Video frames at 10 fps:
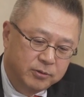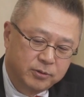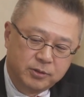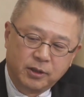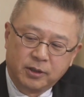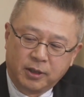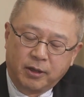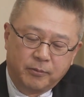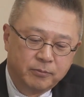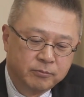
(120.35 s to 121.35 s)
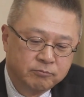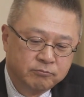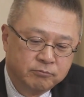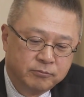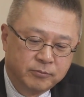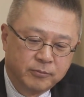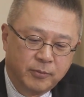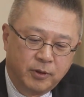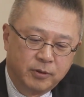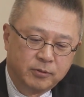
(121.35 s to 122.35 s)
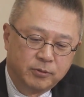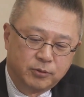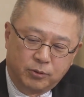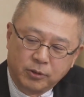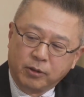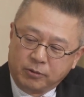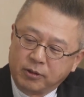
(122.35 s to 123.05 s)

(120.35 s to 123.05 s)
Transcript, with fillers: そしたらね、あのそうだよ